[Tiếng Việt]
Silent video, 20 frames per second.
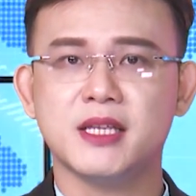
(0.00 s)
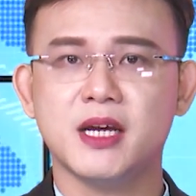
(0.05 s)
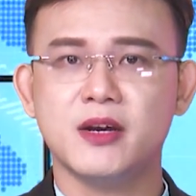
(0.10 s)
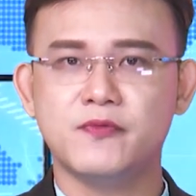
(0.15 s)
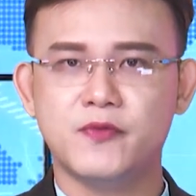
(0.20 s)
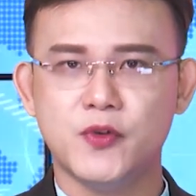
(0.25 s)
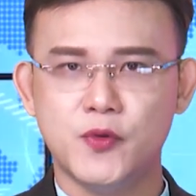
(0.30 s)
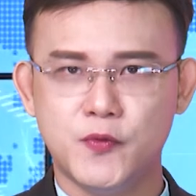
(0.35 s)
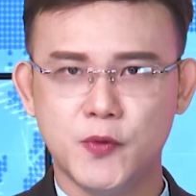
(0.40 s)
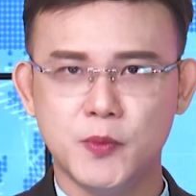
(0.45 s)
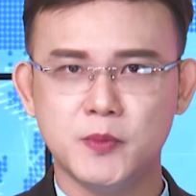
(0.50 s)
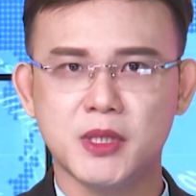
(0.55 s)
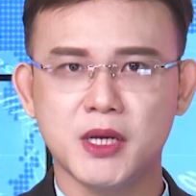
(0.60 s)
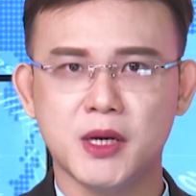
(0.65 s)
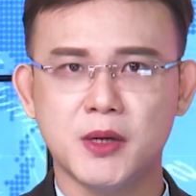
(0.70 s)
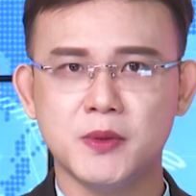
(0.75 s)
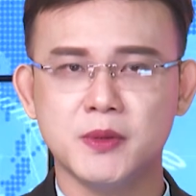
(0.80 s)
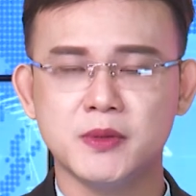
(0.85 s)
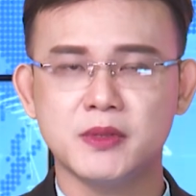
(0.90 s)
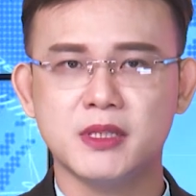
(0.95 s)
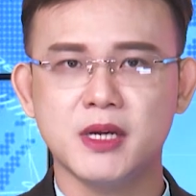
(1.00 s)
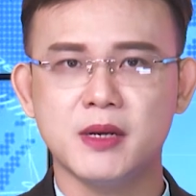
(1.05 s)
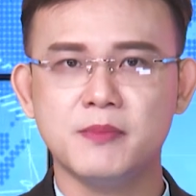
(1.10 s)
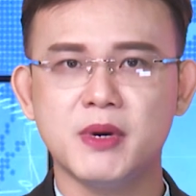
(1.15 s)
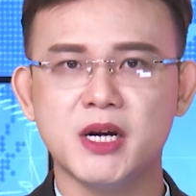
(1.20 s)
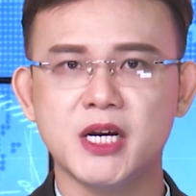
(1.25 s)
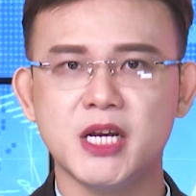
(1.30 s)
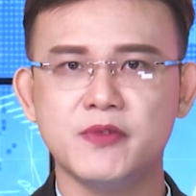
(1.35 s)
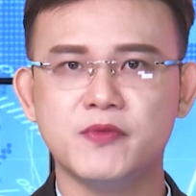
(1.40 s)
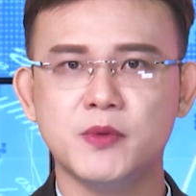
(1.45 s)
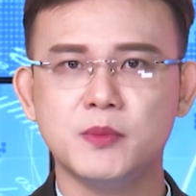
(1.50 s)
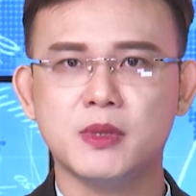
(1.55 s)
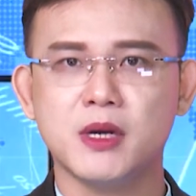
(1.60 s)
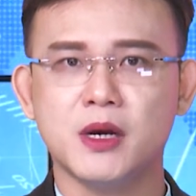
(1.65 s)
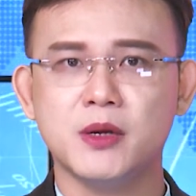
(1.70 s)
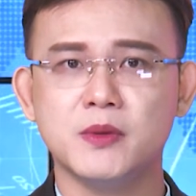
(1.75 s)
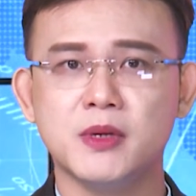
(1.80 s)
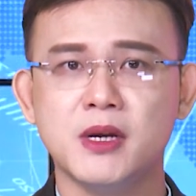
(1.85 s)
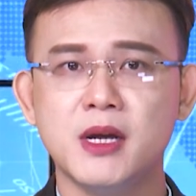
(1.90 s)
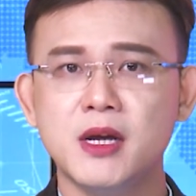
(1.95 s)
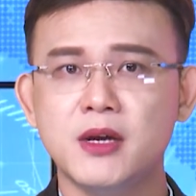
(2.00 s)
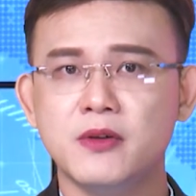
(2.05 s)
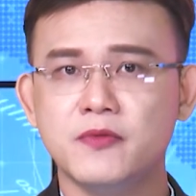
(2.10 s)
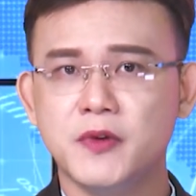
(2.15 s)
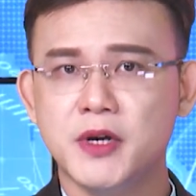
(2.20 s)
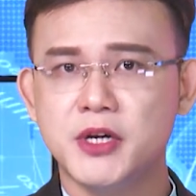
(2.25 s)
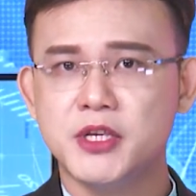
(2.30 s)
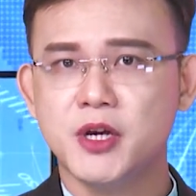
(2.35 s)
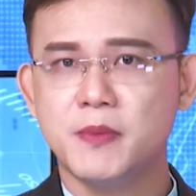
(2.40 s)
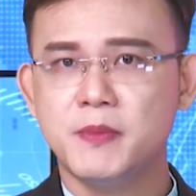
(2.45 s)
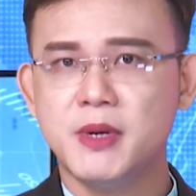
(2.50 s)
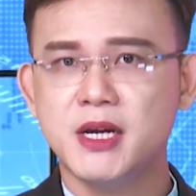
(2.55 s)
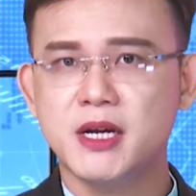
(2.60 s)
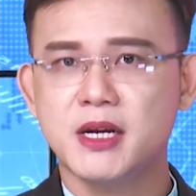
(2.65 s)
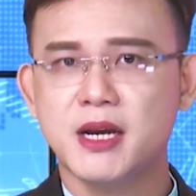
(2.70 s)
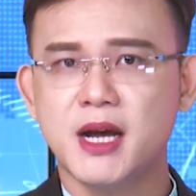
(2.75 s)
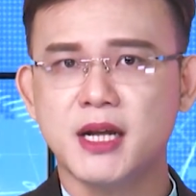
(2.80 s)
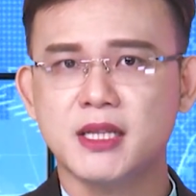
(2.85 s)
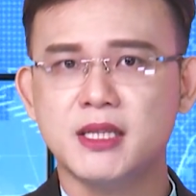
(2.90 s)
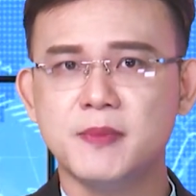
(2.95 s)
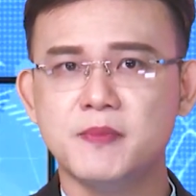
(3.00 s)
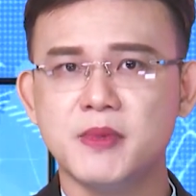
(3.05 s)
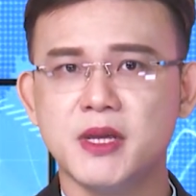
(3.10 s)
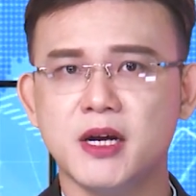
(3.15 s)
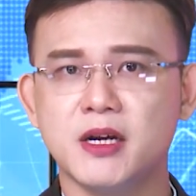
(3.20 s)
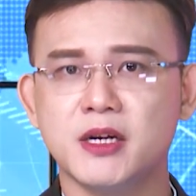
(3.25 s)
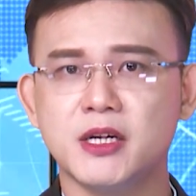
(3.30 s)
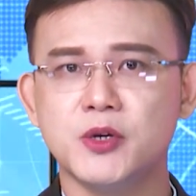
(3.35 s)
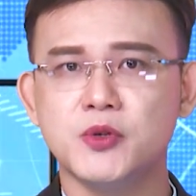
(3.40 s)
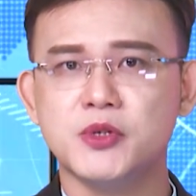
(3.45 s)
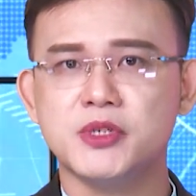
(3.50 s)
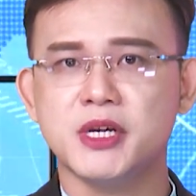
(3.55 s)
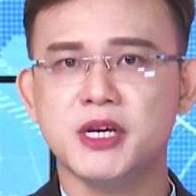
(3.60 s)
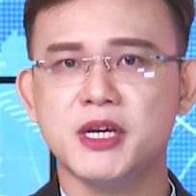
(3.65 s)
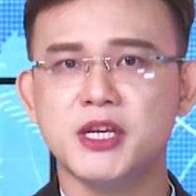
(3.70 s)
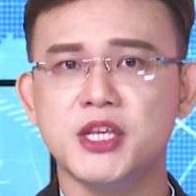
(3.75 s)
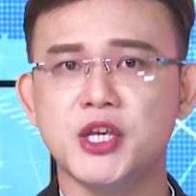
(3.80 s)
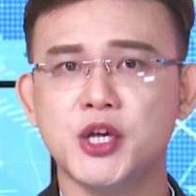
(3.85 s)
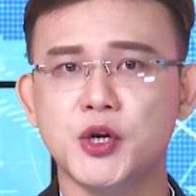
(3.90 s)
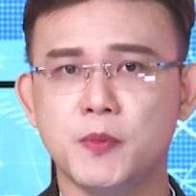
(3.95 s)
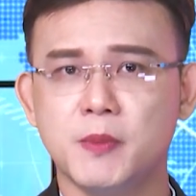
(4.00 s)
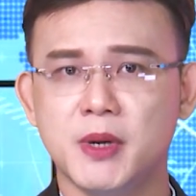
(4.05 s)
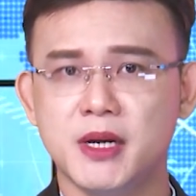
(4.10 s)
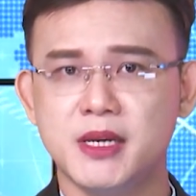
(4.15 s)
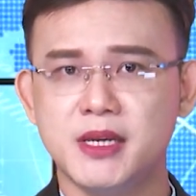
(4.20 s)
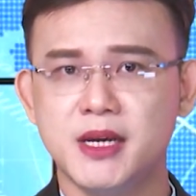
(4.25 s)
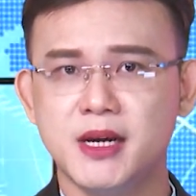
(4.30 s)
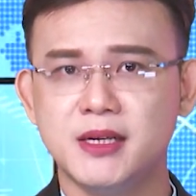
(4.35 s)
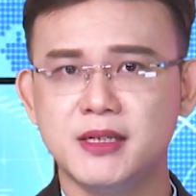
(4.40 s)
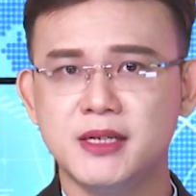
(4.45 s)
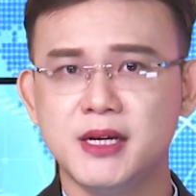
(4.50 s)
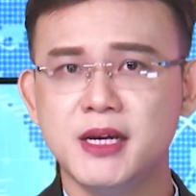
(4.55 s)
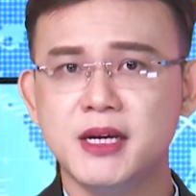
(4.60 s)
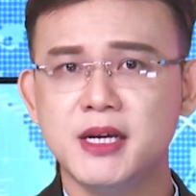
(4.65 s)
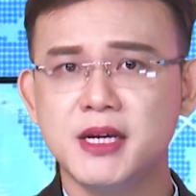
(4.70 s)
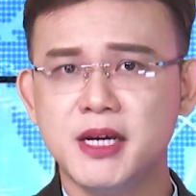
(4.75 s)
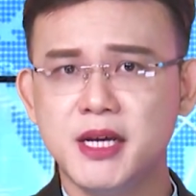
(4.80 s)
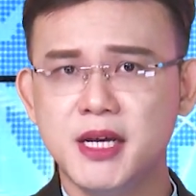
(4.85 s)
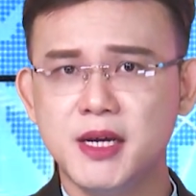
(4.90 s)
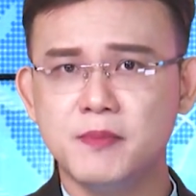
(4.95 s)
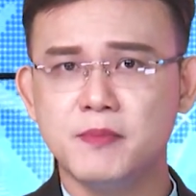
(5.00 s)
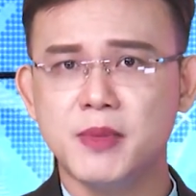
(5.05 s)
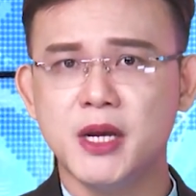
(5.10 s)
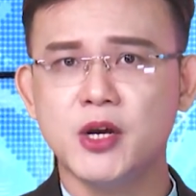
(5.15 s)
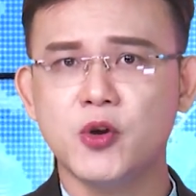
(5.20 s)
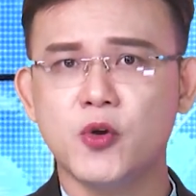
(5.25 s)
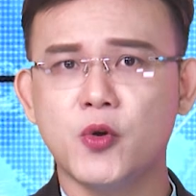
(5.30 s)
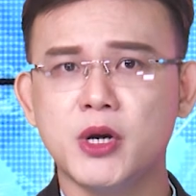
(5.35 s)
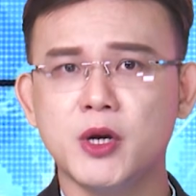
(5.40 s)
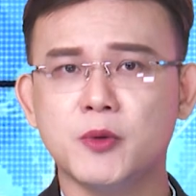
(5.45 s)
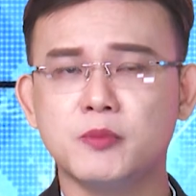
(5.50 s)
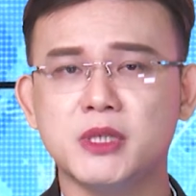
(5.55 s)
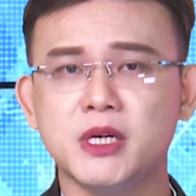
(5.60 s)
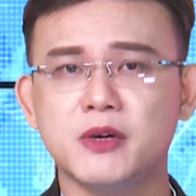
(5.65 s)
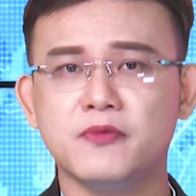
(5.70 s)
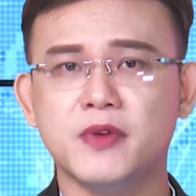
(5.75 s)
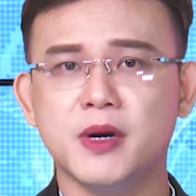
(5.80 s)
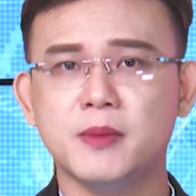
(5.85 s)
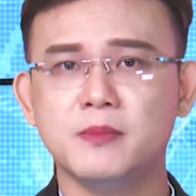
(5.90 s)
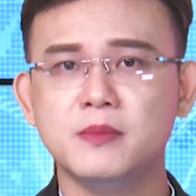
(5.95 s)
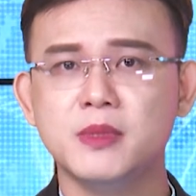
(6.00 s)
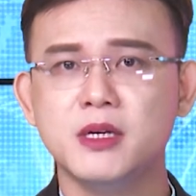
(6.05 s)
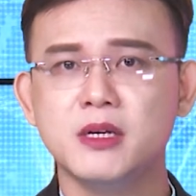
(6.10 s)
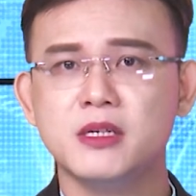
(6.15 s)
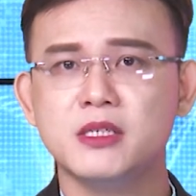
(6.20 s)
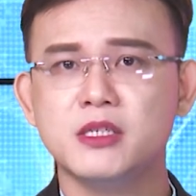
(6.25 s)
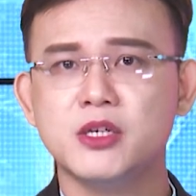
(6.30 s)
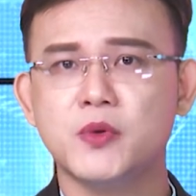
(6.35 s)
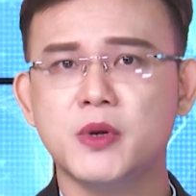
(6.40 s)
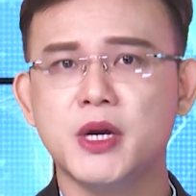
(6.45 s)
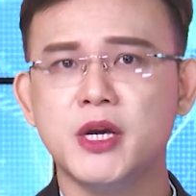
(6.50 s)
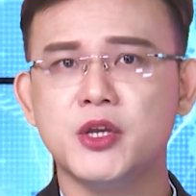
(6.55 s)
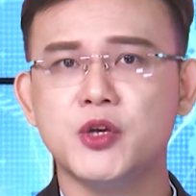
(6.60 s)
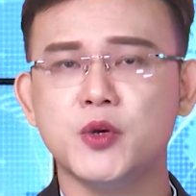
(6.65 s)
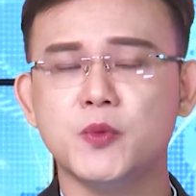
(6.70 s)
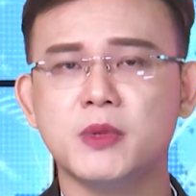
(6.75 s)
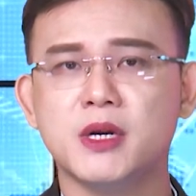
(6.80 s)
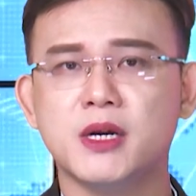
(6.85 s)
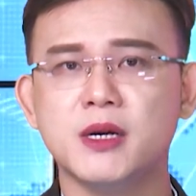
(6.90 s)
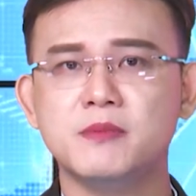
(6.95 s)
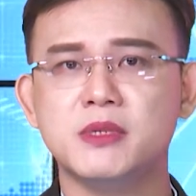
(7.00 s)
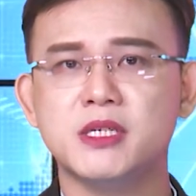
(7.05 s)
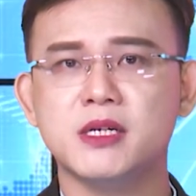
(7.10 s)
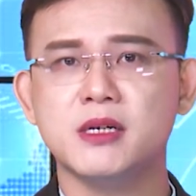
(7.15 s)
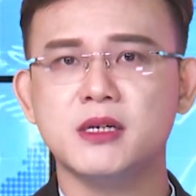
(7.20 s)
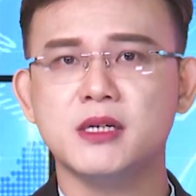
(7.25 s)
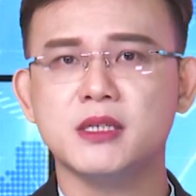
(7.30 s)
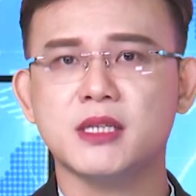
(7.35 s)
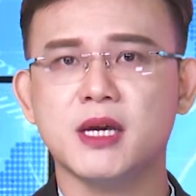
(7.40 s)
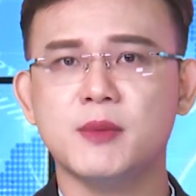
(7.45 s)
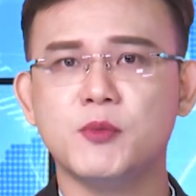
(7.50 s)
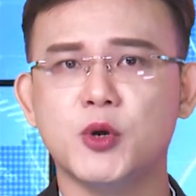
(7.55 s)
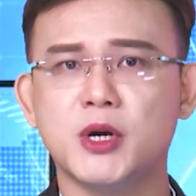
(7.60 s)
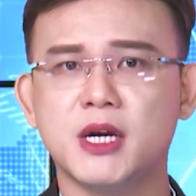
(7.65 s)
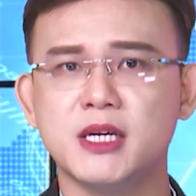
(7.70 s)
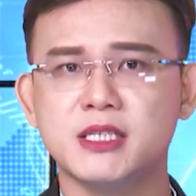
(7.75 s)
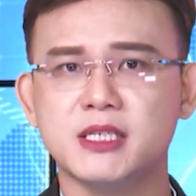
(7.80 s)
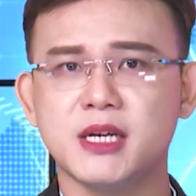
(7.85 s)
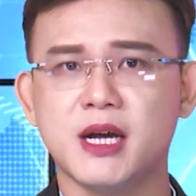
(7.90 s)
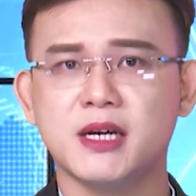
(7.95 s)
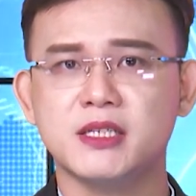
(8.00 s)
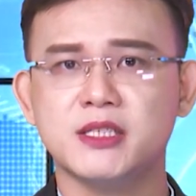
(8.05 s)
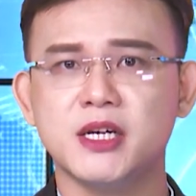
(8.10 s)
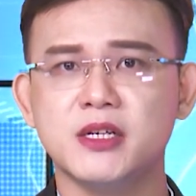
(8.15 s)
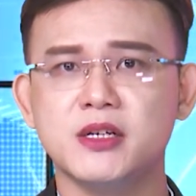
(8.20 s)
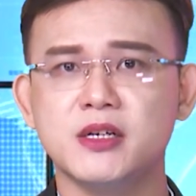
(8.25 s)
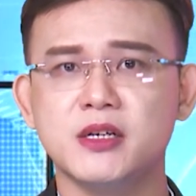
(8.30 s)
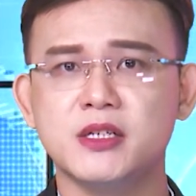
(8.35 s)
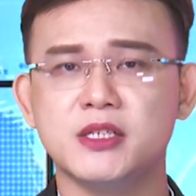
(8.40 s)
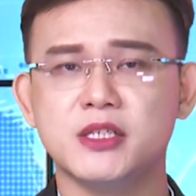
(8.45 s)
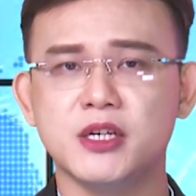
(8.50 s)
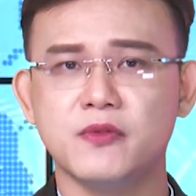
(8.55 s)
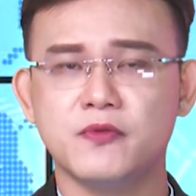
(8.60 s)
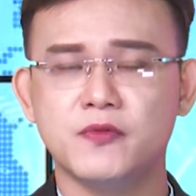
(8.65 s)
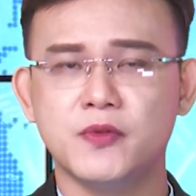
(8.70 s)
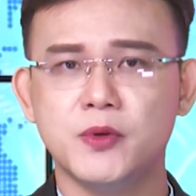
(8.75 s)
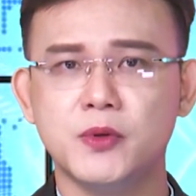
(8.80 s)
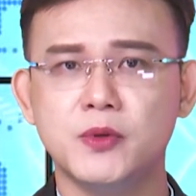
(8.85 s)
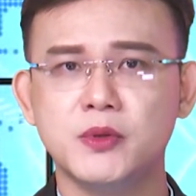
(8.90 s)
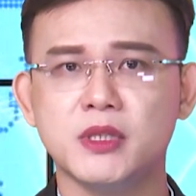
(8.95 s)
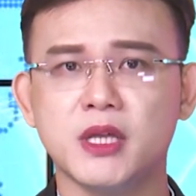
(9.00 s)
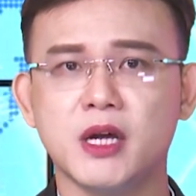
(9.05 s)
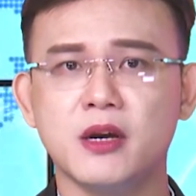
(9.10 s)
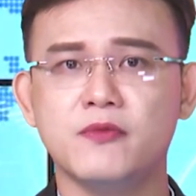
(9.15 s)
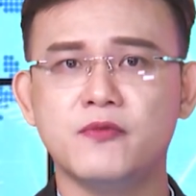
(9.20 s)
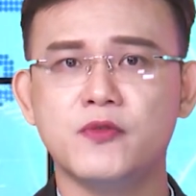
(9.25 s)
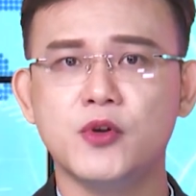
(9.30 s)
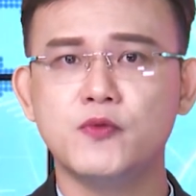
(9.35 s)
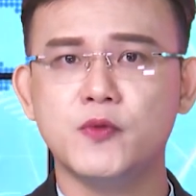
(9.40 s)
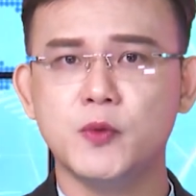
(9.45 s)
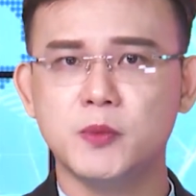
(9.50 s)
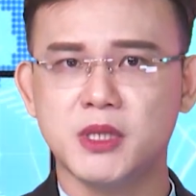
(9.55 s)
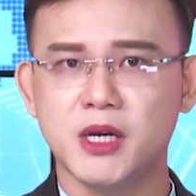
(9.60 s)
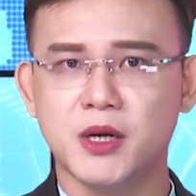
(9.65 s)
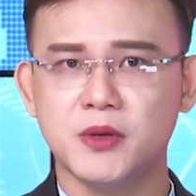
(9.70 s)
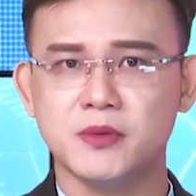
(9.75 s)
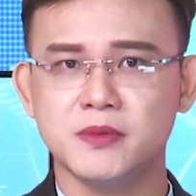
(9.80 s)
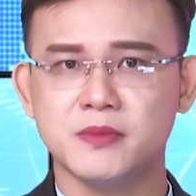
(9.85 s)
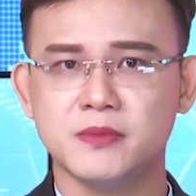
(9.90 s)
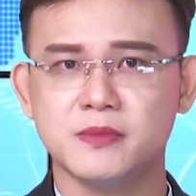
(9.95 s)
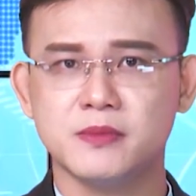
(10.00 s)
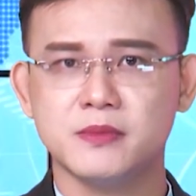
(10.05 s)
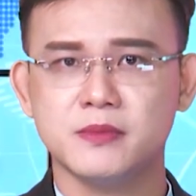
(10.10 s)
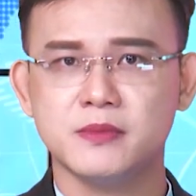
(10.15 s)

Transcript: thành phố Vũng Tàu, tỉnh Bà Rịa Vũng Tàu vừa cho biết đang tiếp nhận điều trị nhiều bệnh nhân nghi bị ngộ độc thực phẩm sau khi dùng cơm trưa tại một khách sạn trên đường Trần Phú, thành phố Vũng Tàu.